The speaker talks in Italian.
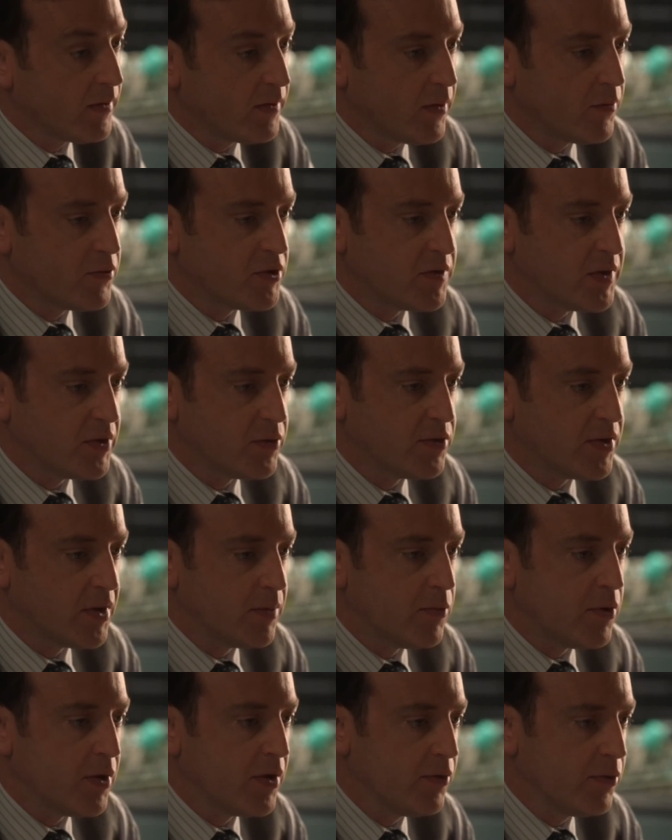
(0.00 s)
Sono d'accordo,
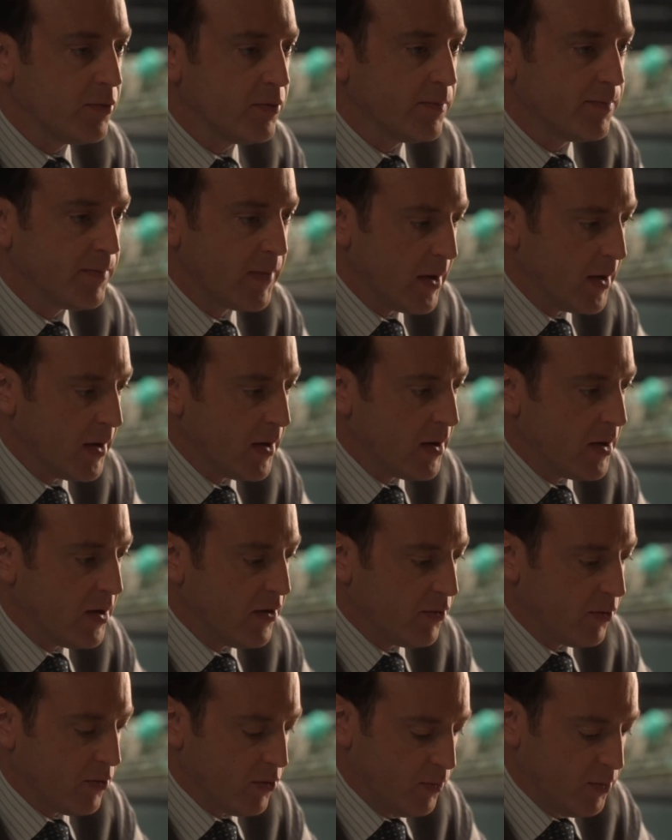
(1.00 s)
quei due
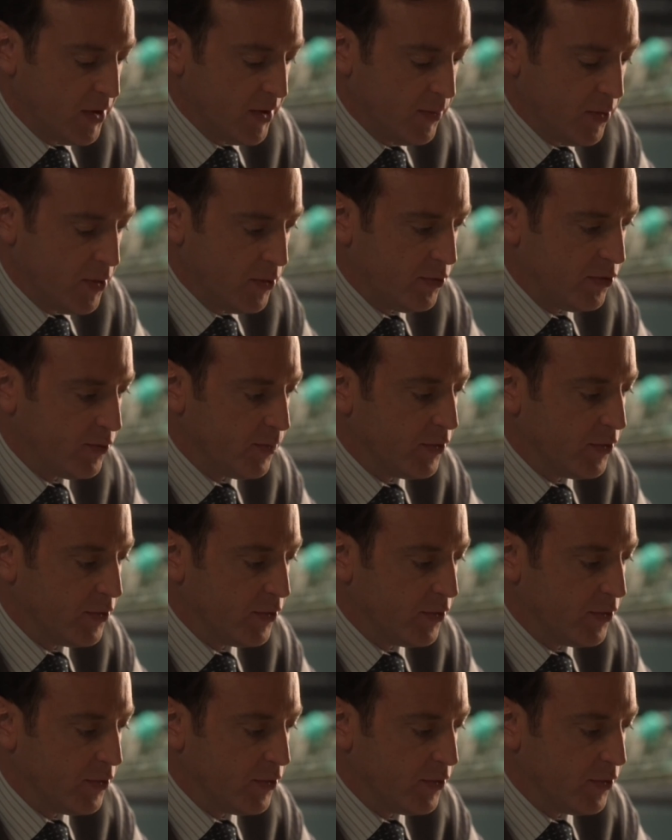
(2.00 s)
sono in completa